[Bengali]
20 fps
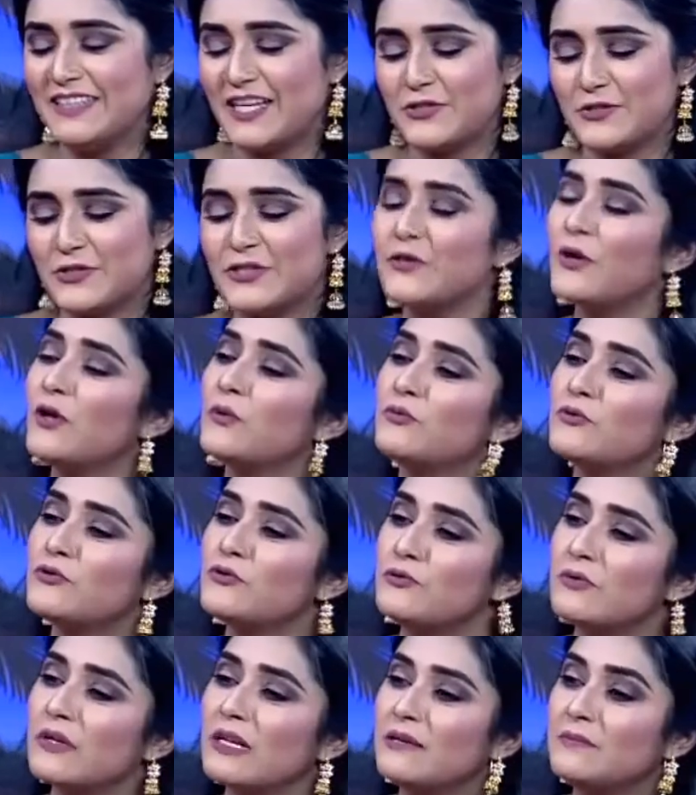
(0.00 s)
নাটকের গল্প
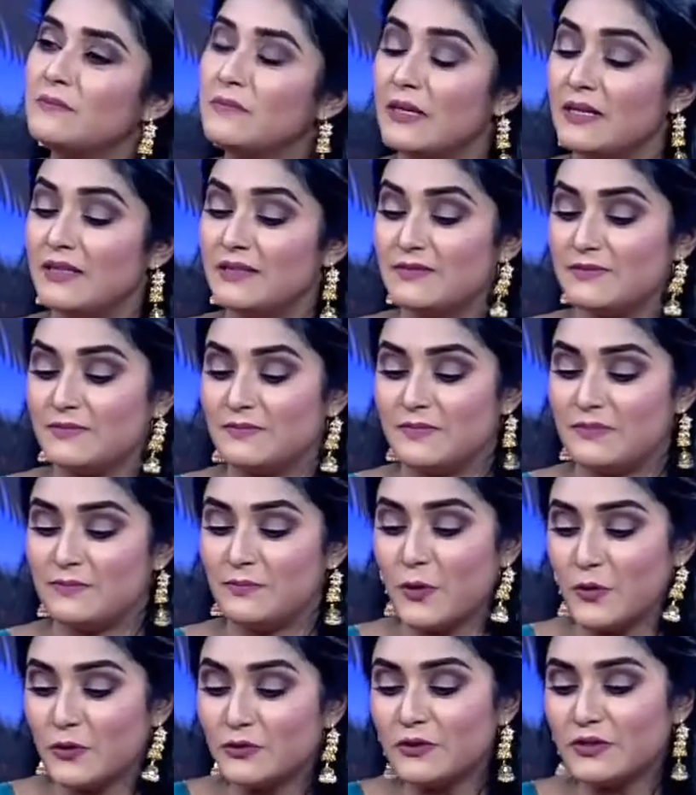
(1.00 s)
শুনলাম
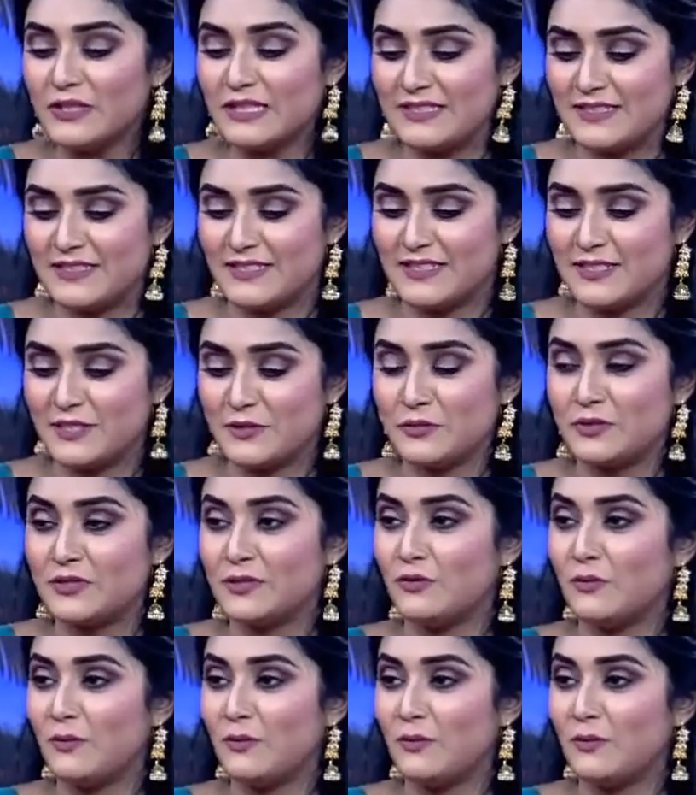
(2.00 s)
বড় কথা যেটা সেটা হচ্ছে